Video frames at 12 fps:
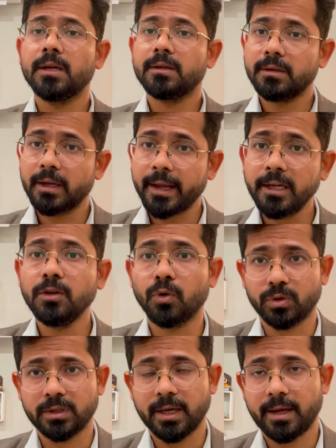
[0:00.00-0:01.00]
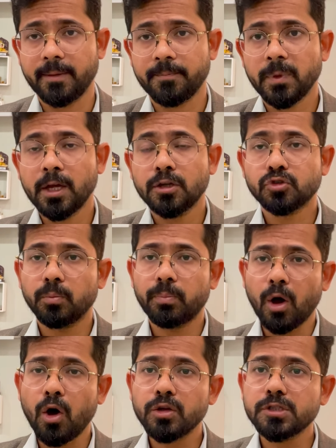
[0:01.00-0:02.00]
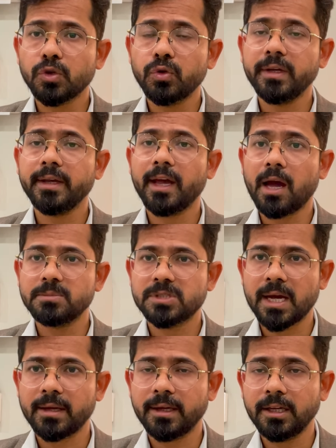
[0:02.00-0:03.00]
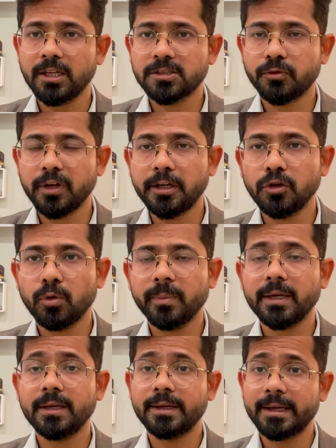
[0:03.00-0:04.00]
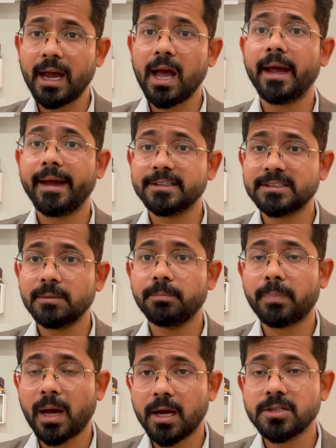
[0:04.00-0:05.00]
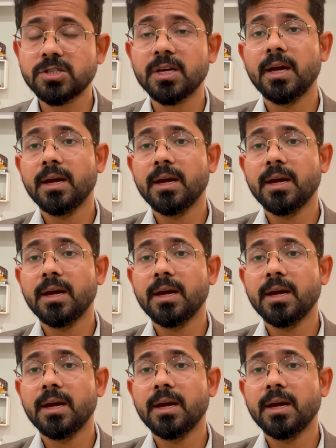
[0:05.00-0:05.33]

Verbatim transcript: नहीं होता है सो so, बहुत ज़रूरी है आप जाने इस वीडियो में कि क्या ऐसे पांच